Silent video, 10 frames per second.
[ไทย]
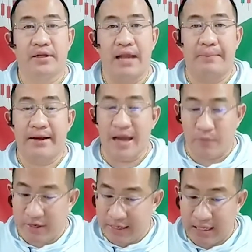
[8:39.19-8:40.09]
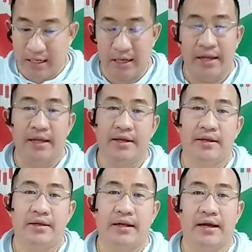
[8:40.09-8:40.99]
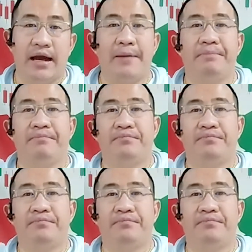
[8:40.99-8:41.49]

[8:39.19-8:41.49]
คำแนะนำวันนี้เลยนะครับ